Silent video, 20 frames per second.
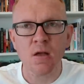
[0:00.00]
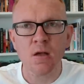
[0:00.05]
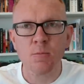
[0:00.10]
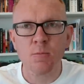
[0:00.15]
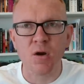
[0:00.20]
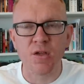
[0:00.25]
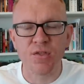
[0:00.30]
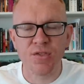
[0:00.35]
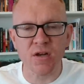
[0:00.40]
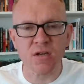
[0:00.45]

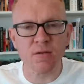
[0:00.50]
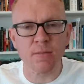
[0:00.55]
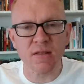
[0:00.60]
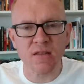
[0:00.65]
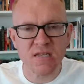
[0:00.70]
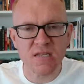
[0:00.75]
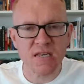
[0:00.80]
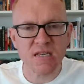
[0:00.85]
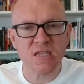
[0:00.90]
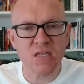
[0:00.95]
Porque ciertamente
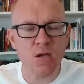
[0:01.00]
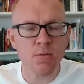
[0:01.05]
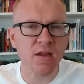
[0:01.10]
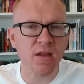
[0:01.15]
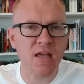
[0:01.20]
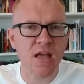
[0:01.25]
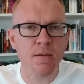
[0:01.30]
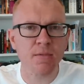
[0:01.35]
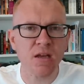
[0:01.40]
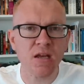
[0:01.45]
si este hombre
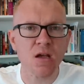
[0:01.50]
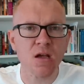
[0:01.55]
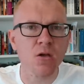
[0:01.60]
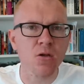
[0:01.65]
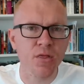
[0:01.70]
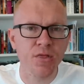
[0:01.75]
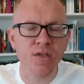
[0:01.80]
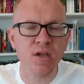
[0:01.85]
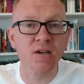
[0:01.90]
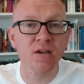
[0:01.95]
ya venía
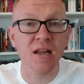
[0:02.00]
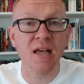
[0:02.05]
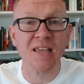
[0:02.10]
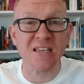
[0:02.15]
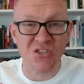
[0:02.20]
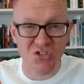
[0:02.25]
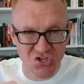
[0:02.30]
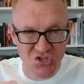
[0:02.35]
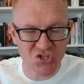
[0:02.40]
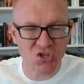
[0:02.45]
con cierta
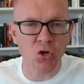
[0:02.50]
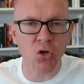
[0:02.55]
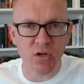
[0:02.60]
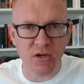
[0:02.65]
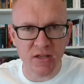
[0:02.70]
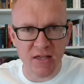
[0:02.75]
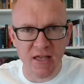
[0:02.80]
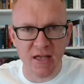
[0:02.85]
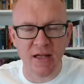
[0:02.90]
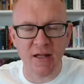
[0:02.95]

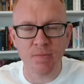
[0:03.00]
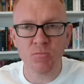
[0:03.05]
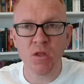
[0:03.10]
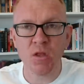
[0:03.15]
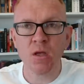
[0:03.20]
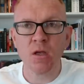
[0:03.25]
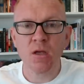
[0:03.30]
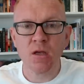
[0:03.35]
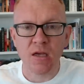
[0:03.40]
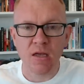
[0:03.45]
historia
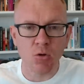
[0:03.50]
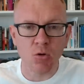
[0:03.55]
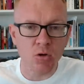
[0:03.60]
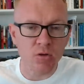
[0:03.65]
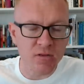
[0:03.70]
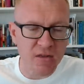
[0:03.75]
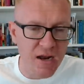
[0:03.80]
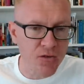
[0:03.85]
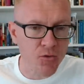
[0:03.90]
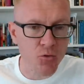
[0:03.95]
y luego he
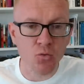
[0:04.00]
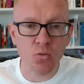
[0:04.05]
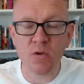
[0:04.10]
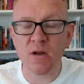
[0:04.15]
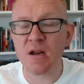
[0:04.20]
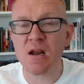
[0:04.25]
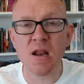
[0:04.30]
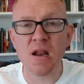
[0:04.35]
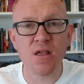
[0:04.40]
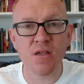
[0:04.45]
entrado en
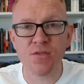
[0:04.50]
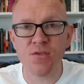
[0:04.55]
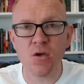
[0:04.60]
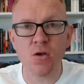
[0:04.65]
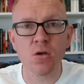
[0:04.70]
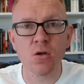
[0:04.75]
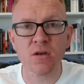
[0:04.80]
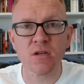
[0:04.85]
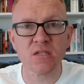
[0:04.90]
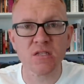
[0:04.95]
una relación
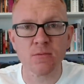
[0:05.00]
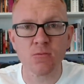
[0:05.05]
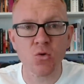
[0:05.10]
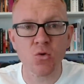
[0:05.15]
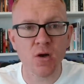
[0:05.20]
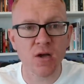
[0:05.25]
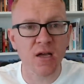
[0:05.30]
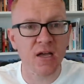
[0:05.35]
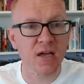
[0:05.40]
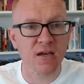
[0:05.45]
con esta
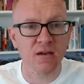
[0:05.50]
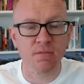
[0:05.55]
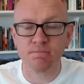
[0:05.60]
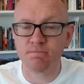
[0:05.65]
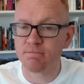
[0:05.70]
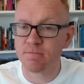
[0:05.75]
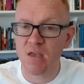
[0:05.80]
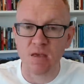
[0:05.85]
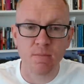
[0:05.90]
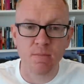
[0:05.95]
mujer
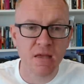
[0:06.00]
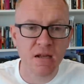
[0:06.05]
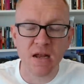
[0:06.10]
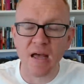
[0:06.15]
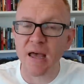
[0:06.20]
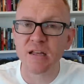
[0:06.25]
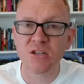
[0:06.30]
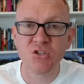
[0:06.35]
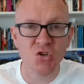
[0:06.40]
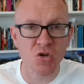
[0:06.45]
y mira,
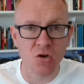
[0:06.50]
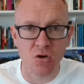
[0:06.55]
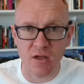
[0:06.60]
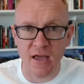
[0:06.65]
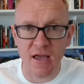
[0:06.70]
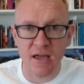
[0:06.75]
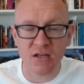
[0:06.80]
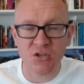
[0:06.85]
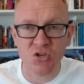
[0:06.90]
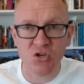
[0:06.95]
ha hecho lo que
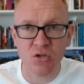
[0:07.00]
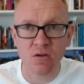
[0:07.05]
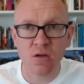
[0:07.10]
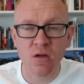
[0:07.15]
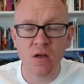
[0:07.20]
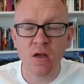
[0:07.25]
ha hecho.